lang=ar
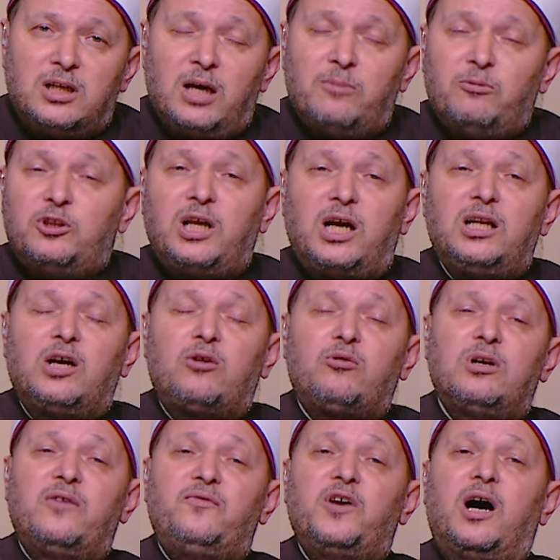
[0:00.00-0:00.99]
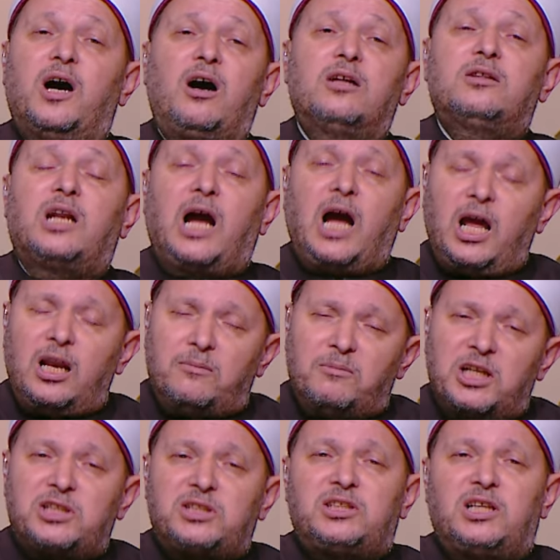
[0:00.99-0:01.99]
لابد ان يكون فيها قدر عالي
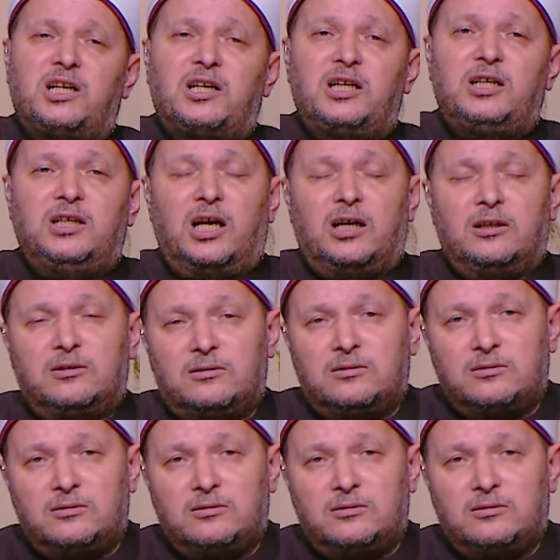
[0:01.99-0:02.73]
من السريه